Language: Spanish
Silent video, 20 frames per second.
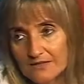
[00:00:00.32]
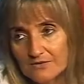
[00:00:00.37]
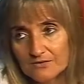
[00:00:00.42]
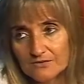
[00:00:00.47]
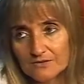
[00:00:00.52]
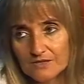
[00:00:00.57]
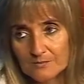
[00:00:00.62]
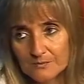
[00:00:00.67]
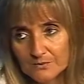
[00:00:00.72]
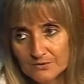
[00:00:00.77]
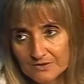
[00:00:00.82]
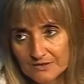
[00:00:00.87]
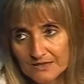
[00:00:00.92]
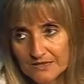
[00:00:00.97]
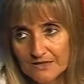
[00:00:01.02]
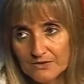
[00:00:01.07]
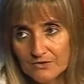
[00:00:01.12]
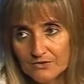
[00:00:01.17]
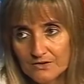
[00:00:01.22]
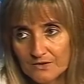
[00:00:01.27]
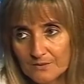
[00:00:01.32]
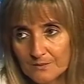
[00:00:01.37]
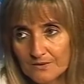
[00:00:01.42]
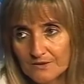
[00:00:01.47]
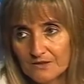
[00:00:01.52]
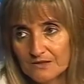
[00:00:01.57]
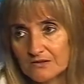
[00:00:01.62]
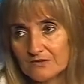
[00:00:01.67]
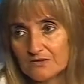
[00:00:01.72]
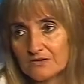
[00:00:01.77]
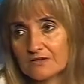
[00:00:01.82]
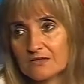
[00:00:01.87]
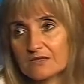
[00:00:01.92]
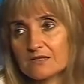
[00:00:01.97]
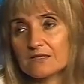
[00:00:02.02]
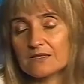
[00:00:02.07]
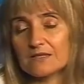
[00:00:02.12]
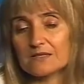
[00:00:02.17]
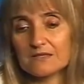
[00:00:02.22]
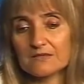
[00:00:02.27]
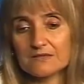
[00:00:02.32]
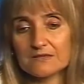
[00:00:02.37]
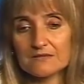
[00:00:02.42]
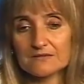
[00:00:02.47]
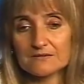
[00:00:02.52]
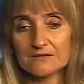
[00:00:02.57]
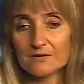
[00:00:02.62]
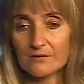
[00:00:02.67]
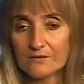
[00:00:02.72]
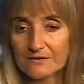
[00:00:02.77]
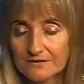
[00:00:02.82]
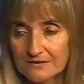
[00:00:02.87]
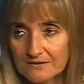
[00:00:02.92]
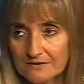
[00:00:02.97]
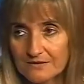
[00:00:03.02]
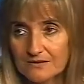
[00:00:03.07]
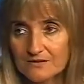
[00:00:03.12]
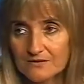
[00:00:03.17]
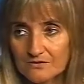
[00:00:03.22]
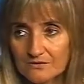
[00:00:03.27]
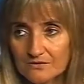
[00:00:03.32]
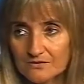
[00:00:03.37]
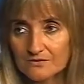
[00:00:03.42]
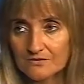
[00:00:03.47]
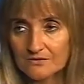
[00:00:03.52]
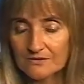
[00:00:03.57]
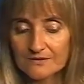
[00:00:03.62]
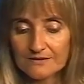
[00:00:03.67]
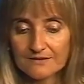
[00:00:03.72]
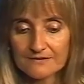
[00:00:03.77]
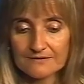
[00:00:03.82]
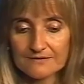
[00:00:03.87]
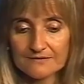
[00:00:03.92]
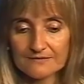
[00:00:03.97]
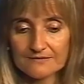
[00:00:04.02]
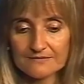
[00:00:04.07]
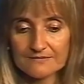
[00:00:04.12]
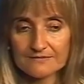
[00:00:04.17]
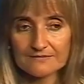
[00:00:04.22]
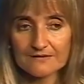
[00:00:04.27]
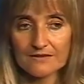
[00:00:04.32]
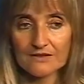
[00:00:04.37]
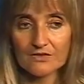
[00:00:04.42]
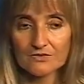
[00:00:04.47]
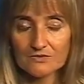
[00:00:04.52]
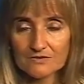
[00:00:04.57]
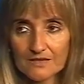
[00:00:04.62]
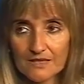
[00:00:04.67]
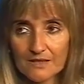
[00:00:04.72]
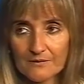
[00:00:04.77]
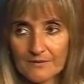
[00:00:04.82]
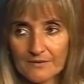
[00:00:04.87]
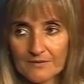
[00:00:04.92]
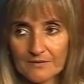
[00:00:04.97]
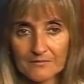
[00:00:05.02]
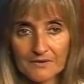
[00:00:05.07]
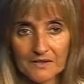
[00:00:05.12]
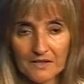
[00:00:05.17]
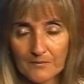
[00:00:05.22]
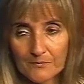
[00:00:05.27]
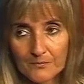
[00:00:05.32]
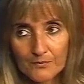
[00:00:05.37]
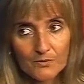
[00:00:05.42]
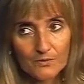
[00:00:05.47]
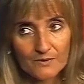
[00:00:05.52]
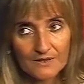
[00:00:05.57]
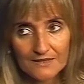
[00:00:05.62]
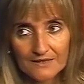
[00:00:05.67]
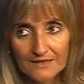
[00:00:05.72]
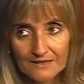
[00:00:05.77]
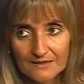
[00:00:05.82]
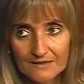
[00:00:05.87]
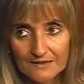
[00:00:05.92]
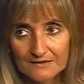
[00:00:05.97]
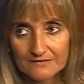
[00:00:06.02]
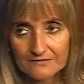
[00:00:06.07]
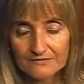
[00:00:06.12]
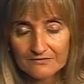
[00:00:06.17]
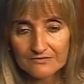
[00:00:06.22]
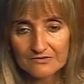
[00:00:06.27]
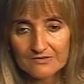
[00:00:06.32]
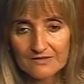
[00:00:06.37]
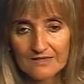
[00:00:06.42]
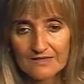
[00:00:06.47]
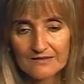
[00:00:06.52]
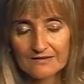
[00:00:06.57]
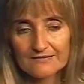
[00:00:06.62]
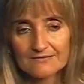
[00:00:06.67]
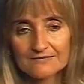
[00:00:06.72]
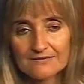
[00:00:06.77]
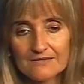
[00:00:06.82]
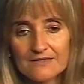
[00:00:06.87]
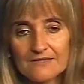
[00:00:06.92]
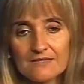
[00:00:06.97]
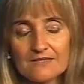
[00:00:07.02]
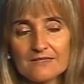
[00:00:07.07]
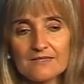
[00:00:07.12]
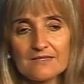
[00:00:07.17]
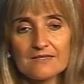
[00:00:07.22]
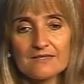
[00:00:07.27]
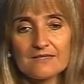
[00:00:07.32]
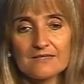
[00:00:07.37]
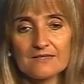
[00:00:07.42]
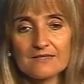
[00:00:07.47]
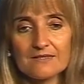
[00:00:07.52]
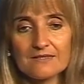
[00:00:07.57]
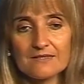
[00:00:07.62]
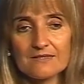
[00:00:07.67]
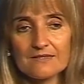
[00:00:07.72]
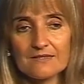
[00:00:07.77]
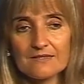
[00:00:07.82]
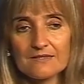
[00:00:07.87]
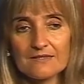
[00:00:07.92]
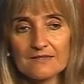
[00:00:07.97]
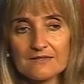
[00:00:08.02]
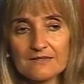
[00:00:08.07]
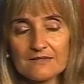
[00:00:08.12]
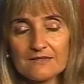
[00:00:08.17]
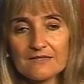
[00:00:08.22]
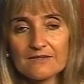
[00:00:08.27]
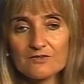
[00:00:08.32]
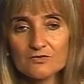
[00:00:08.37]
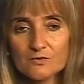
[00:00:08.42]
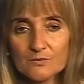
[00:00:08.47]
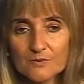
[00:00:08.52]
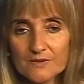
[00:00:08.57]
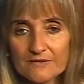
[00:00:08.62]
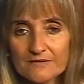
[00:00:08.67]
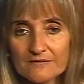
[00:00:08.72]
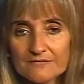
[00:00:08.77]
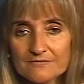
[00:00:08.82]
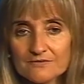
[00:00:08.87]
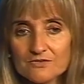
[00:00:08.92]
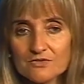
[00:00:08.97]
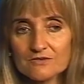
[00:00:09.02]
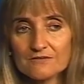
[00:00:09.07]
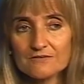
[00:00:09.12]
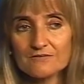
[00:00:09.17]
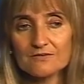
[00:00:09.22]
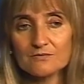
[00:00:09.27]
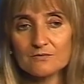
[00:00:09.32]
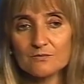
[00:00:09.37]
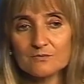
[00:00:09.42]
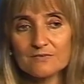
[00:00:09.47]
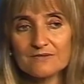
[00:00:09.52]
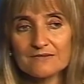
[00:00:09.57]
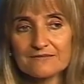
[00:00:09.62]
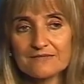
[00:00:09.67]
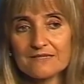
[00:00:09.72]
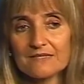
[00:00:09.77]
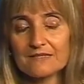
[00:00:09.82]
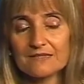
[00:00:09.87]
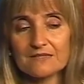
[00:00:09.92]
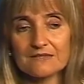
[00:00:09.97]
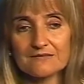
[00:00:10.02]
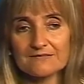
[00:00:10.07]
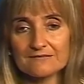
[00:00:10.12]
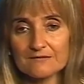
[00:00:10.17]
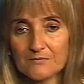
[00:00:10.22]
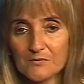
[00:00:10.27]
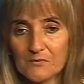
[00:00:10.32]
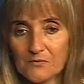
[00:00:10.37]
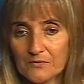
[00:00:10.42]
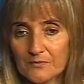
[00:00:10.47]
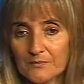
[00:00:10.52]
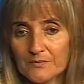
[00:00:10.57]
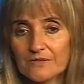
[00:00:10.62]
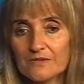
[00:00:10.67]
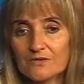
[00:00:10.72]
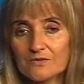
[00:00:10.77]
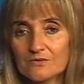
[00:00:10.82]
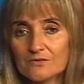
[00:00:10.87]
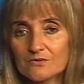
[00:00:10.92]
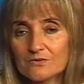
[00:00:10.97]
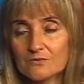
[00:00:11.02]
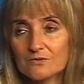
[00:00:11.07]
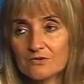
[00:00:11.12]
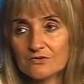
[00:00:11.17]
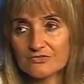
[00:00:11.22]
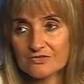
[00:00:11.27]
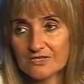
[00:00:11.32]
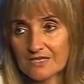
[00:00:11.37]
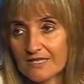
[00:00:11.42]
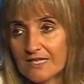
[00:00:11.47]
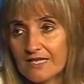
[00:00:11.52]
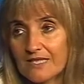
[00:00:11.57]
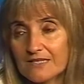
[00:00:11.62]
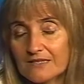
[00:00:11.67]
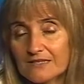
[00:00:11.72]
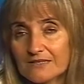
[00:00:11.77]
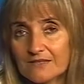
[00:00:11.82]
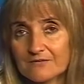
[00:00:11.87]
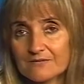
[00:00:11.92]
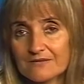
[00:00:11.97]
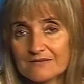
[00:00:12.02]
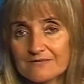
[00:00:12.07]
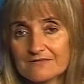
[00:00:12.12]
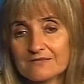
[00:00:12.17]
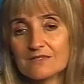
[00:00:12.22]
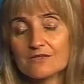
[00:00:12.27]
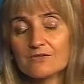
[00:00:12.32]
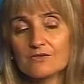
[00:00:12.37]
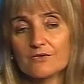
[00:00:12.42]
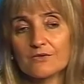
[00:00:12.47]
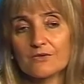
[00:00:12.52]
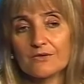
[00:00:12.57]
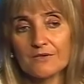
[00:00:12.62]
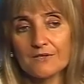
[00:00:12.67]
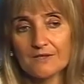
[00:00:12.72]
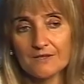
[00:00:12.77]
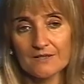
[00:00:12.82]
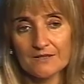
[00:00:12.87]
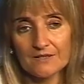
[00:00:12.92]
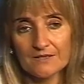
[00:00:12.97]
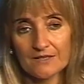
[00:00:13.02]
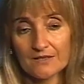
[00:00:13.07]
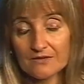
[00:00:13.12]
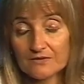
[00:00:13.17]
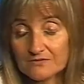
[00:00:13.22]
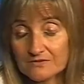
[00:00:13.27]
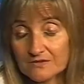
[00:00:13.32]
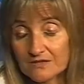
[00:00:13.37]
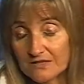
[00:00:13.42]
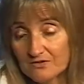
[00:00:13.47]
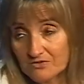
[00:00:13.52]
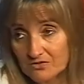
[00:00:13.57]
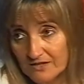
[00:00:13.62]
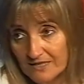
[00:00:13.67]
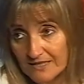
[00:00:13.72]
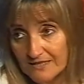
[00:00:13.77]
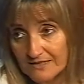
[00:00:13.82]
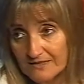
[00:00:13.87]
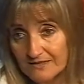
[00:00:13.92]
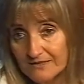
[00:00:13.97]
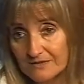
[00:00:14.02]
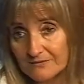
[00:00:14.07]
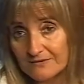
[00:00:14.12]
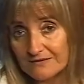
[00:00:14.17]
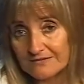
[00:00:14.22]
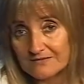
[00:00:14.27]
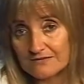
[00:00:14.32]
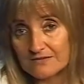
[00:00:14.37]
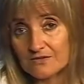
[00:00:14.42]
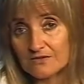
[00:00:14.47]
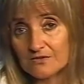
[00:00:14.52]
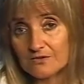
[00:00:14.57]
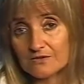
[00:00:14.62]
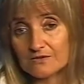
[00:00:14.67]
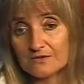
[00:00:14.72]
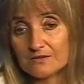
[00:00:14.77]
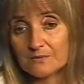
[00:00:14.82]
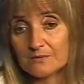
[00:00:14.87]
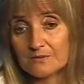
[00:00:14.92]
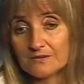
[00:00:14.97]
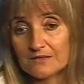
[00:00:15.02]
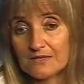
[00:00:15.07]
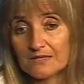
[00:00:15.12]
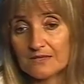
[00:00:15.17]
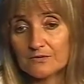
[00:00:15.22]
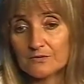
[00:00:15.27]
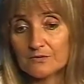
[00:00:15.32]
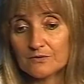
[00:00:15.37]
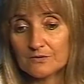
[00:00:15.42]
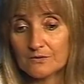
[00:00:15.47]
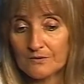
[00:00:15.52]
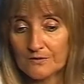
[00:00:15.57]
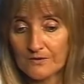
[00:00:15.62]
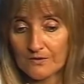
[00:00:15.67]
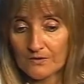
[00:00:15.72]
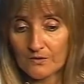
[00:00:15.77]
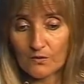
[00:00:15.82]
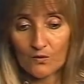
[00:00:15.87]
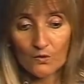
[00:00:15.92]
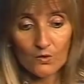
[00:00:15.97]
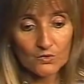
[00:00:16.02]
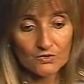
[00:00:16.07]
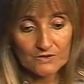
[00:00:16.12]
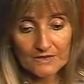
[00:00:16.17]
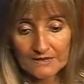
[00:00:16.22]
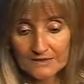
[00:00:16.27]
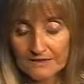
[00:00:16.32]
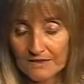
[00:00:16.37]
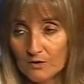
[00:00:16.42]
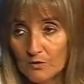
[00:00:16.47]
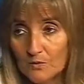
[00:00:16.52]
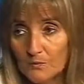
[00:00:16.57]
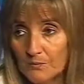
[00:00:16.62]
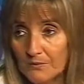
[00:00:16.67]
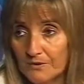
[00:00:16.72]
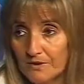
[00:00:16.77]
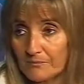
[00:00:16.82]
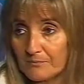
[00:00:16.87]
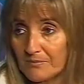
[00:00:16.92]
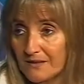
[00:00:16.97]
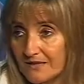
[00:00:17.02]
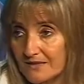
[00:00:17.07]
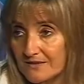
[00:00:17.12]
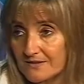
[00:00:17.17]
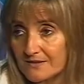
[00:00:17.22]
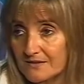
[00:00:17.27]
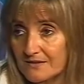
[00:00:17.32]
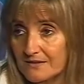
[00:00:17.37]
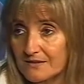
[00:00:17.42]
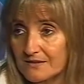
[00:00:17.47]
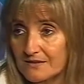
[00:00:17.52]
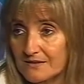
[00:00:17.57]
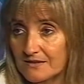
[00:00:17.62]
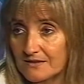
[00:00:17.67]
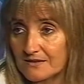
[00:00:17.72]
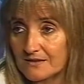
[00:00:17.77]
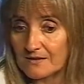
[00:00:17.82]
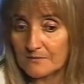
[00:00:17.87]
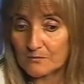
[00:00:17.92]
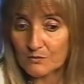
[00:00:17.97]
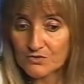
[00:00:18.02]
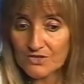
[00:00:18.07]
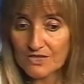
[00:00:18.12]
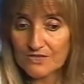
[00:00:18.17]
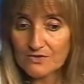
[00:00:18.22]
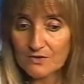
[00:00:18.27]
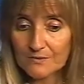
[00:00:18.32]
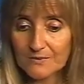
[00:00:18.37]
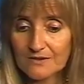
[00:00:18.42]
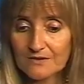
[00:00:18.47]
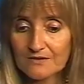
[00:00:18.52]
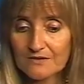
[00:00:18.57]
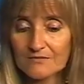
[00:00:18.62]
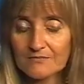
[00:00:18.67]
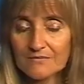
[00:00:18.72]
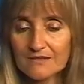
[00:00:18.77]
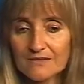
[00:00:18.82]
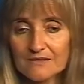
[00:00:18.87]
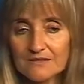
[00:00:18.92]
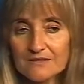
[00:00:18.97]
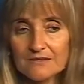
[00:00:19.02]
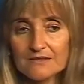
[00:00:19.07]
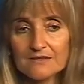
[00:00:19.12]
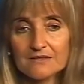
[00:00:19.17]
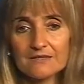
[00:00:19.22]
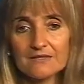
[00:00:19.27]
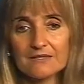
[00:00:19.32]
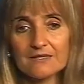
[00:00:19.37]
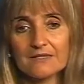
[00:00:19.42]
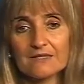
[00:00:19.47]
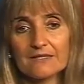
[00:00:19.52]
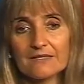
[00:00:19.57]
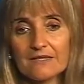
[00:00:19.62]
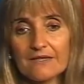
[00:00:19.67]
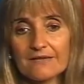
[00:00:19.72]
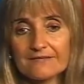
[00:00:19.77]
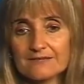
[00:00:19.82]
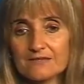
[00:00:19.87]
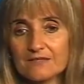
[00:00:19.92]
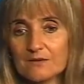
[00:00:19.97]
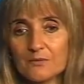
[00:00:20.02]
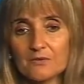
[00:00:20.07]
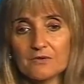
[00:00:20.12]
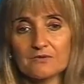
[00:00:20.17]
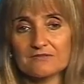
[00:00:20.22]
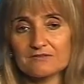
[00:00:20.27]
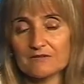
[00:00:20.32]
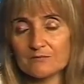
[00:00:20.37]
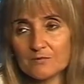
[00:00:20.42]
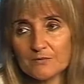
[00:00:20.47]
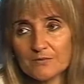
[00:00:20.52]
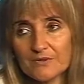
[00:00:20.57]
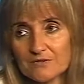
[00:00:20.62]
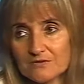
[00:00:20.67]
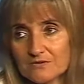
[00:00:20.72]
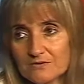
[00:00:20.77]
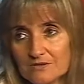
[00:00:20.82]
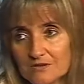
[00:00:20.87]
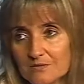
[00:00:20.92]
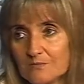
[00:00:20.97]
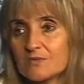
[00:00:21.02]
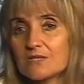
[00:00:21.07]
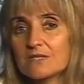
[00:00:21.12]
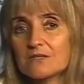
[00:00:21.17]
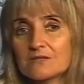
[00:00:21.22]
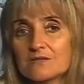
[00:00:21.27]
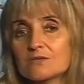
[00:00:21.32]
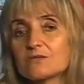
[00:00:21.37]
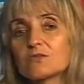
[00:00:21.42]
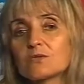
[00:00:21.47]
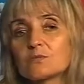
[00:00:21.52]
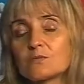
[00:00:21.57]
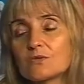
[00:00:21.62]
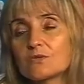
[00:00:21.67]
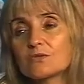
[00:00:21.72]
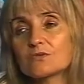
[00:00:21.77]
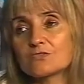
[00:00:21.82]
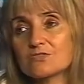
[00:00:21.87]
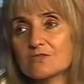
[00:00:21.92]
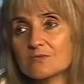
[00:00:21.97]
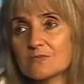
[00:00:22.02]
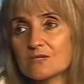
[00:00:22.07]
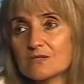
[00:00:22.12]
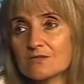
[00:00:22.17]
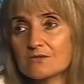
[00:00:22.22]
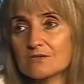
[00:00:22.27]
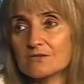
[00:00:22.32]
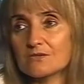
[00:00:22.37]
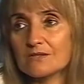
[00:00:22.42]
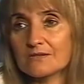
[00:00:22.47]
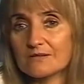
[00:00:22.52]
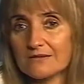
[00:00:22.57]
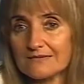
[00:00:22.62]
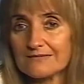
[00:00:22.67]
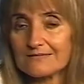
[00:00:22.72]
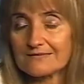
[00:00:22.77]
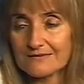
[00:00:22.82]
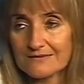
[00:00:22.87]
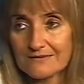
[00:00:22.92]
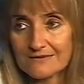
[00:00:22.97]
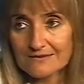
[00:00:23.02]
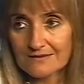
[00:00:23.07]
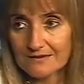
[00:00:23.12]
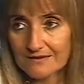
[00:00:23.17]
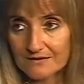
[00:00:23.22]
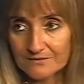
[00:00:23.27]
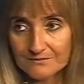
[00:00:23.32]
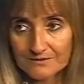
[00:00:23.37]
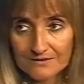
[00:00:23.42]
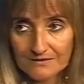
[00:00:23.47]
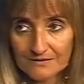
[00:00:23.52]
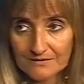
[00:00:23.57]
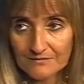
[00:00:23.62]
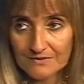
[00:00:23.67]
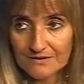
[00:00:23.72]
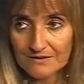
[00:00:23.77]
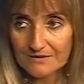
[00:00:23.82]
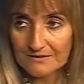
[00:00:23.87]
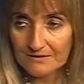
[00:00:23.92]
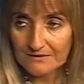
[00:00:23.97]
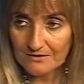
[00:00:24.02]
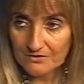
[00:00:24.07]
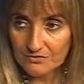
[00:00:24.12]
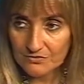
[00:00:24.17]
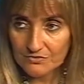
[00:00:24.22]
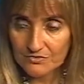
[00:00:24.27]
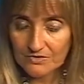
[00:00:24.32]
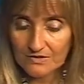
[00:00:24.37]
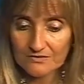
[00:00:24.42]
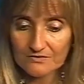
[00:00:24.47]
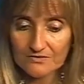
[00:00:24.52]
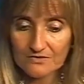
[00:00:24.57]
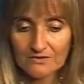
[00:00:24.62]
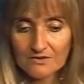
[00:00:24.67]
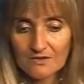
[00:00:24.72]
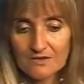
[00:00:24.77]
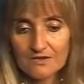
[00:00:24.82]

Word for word: y aportaron el video que eh, tengo entendido eh, se encontraba de manera pública en las redes sociales eh, y a su vez yo recibo un mensaje en ese mismo momento de un concejal que había sido el concejal Solana que había sido entrevistado o contactado por el padre del muchacho víctima así que bueno en ese momento también tomo conocimiento de quién sería la víctima del suceso